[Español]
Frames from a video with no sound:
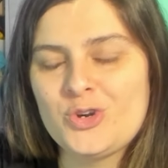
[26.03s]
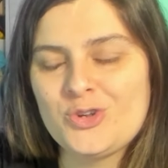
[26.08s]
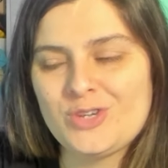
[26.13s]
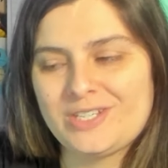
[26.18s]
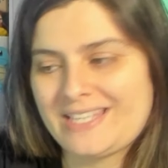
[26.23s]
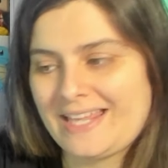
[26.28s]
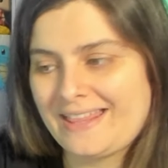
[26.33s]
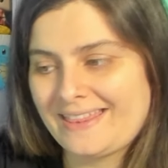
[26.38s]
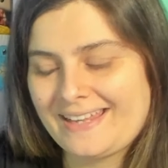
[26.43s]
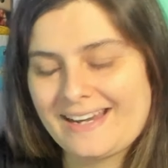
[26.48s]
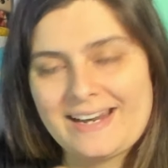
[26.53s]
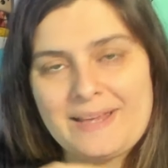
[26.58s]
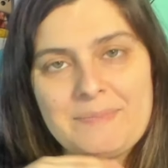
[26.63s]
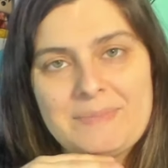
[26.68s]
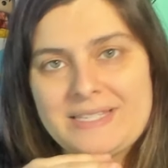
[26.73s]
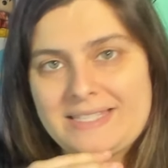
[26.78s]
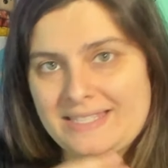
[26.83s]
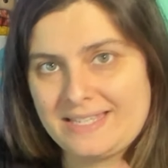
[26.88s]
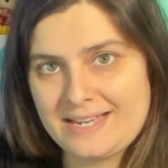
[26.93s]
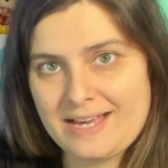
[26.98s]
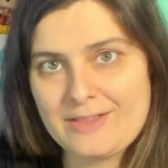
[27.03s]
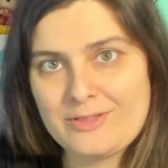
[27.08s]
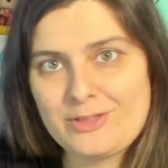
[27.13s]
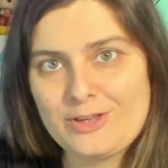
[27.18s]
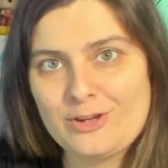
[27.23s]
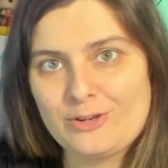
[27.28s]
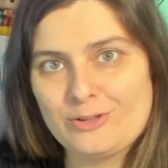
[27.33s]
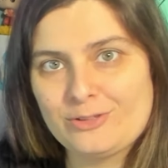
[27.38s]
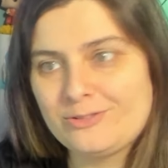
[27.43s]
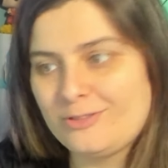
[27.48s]
no, es hacer la
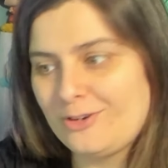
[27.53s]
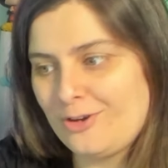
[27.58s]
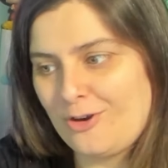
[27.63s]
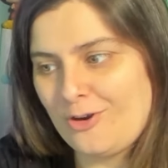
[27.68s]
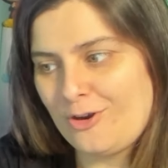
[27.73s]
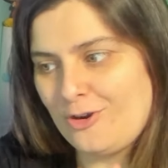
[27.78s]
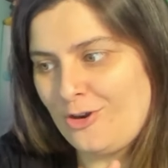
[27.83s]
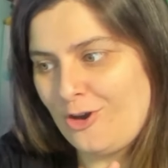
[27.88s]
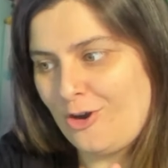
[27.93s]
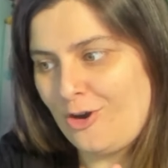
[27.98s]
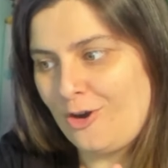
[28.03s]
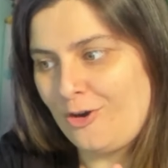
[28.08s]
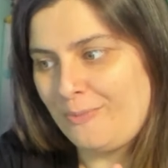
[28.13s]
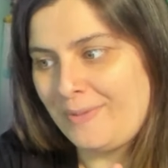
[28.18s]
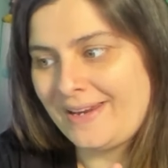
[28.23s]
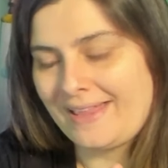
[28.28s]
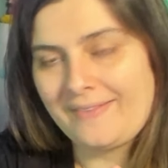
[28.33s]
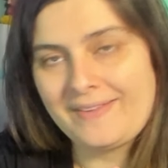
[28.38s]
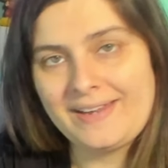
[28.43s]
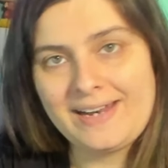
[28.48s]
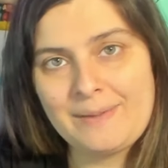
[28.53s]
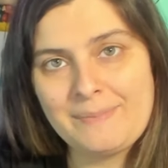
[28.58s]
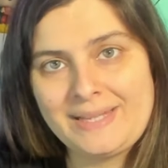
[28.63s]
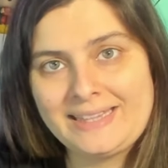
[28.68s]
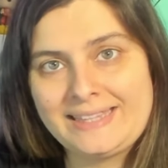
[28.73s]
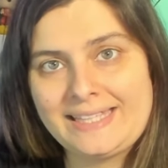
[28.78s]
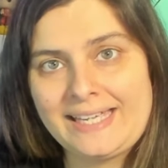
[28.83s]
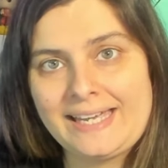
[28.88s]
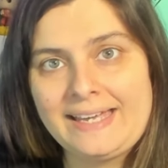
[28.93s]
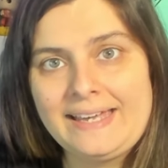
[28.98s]
investigación, lo, lo
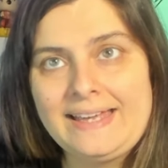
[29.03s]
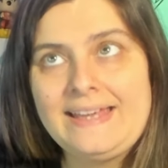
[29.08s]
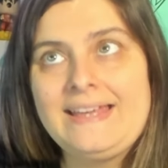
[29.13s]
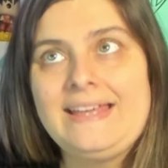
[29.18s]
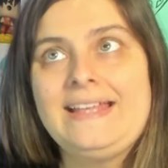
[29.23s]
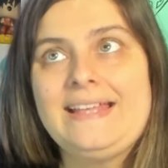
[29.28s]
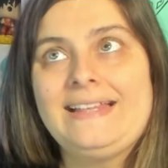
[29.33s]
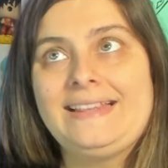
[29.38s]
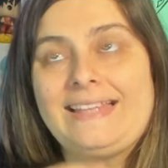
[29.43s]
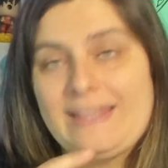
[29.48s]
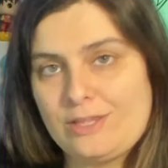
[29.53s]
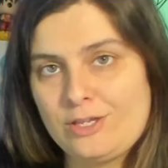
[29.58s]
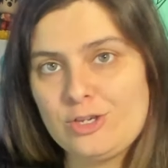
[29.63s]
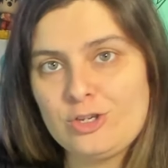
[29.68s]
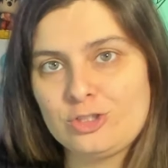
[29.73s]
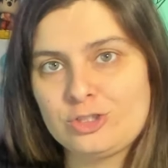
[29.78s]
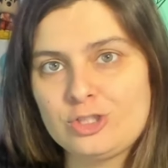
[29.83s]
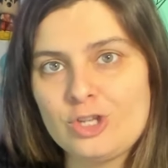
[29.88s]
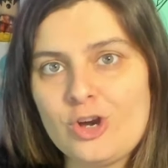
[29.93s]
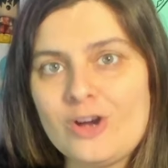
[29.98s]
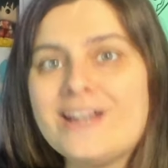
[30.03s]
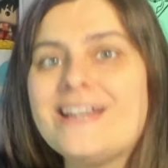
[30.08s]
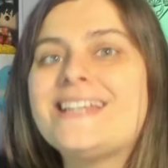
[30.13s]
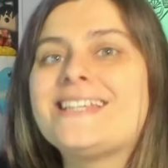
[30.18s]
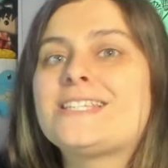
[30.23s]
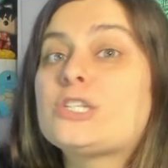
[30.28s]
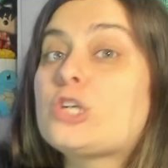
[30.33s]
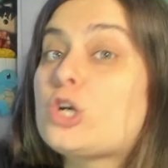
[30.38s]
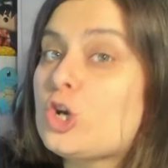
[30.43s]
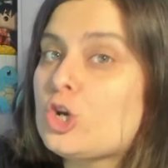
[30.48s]
verdaderamente tedioso
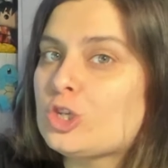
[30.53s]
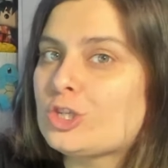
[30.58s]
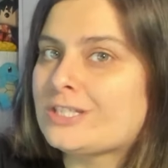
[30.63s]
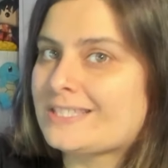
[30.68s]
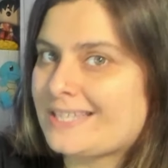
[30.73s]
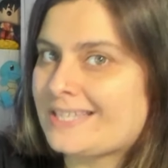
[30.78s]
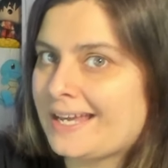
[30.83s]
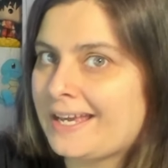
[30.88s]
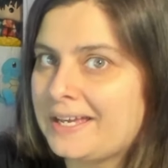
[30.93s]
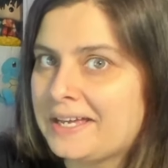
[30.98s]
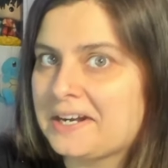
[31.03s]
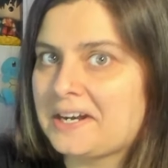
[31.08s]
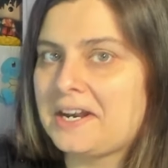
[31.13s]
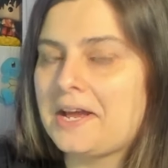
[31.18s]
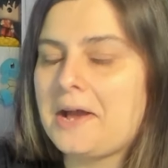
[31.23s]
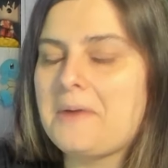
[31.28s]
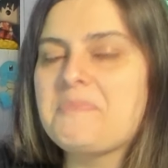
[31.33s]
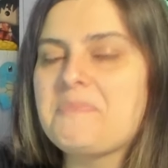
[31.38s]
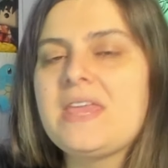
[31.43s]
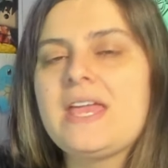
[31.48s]
es conseguirla.